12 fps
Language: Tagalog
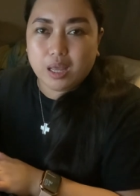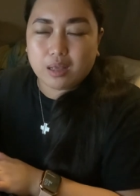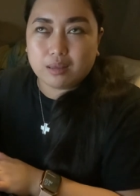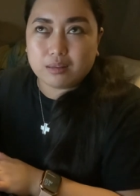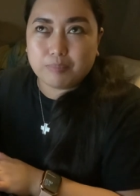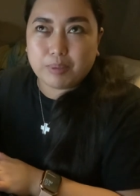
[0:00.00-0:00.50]

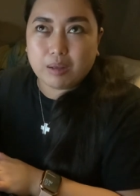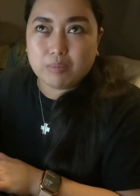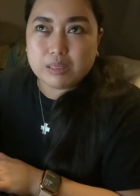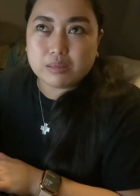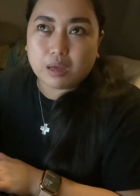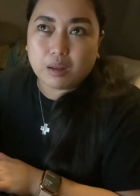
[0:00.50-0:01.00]
Kasi pag
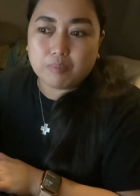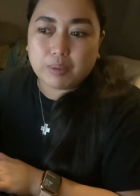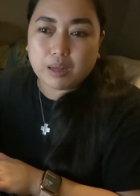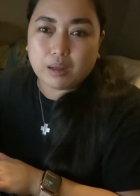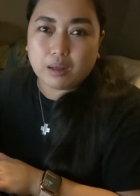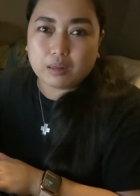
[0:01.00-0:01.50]
minsan,
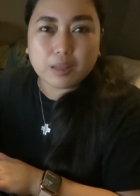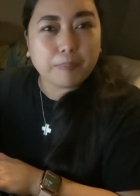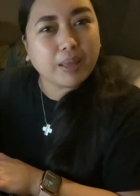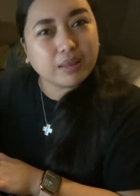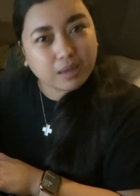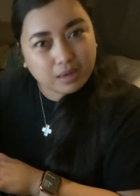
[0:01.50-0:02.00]
pag,
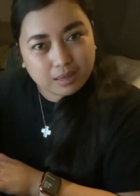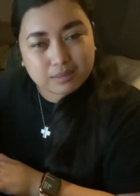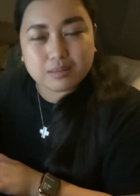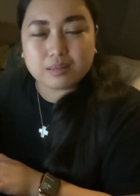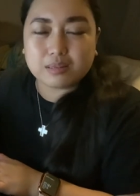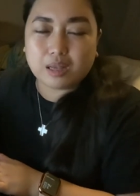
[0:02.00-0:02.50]
depende rin
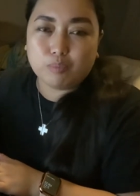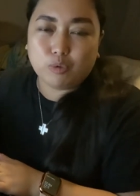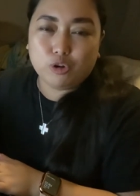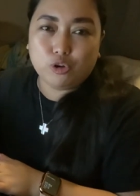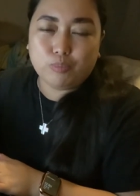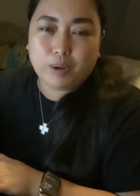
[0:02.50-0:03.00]
kasi sa
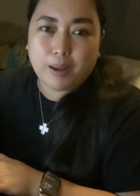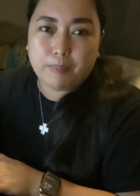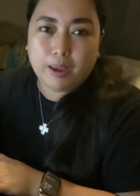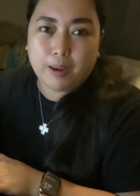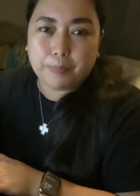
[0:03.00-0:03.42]
cellphone yun mga be.